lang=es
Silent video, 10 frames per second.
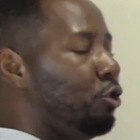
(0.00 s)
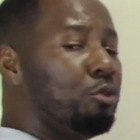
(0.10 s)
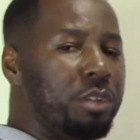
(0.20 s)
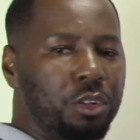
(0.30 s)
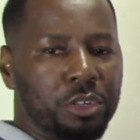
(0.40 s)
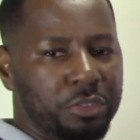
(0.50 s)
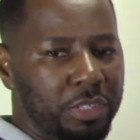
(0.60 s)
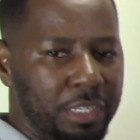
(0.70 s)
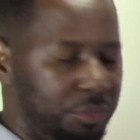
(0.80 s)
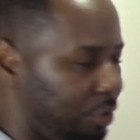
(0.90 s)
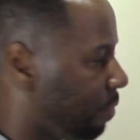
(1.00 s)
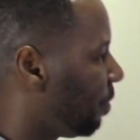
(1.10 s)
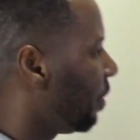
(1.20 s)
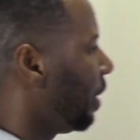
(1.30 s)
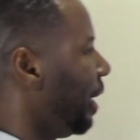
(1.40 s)
el número de
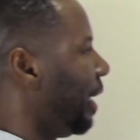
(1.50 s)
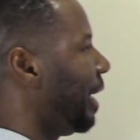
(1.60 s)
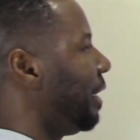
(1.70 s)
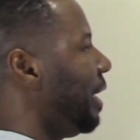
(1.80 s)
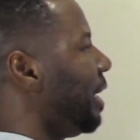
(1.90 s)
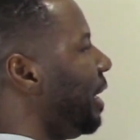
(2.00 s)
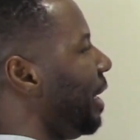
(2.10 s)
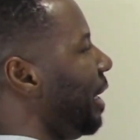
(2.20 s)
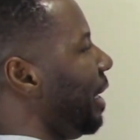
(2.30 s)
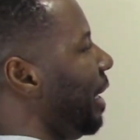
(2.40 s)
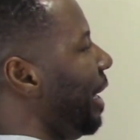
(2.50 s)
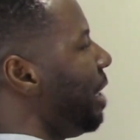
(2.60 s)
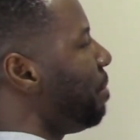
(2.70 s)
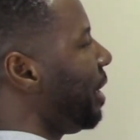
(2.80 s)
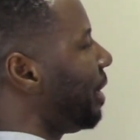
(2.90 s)
oxidación que tiene
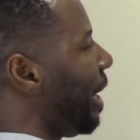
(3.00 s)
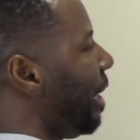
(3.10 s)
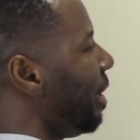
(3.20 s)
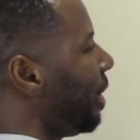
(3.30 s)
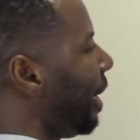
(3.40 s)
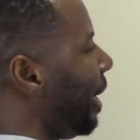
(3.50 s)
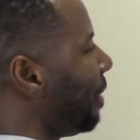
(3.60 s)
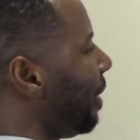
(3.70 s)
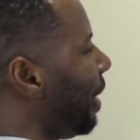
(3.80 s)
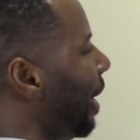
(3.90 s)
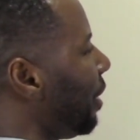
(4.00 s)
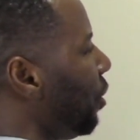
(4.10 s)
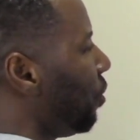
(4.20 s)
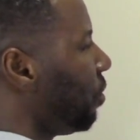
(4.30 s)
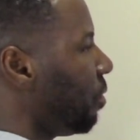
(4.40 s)
el metal, que es el
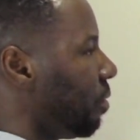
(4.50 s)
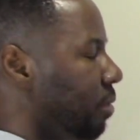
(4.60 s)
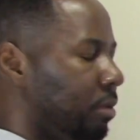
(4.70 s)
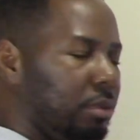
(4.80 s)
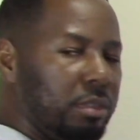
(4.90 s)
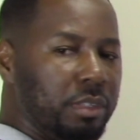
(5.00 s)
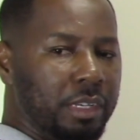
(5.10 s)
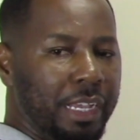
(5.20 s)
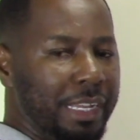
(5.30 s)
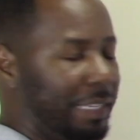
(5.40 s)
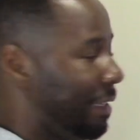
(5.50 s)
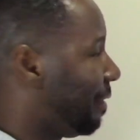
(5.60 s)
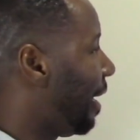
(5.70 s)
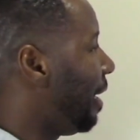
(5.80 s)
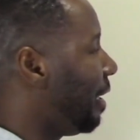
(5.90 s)
catión, en esa
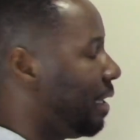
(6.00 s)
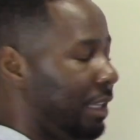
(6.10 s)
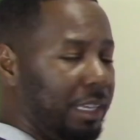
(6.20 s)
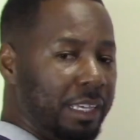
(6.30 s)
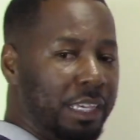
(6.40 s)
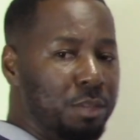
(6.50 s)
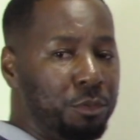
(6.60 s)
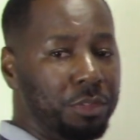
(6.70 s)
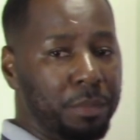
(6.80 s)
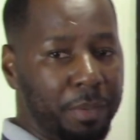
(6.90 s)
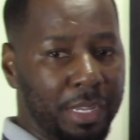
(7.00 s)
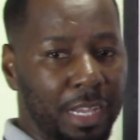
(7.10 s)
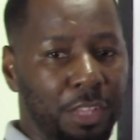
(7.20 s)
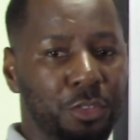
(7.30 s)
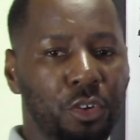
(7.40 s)
sal y
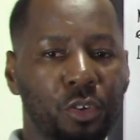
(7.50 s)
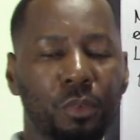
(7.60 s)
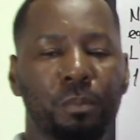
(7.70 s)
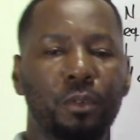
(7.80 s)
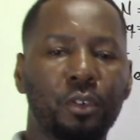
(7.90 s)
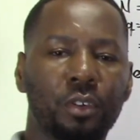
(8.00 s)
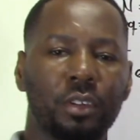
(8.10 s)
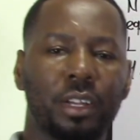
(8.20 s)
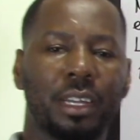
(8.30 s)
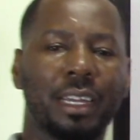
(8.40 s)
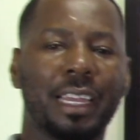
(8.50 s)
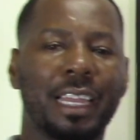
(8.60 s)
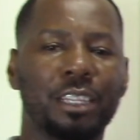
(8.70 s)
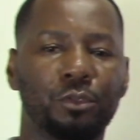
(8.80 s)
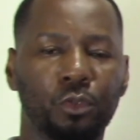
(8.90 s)
multiplicándolo por
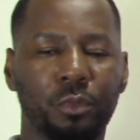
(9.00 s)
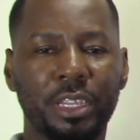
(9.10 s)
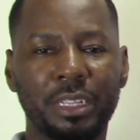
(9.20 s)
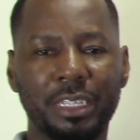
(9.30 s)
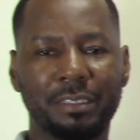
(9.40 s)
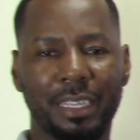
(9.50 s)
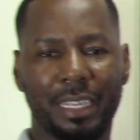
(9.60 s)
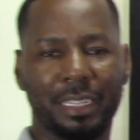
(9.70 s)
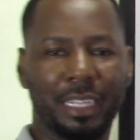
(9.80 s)
el subíndice que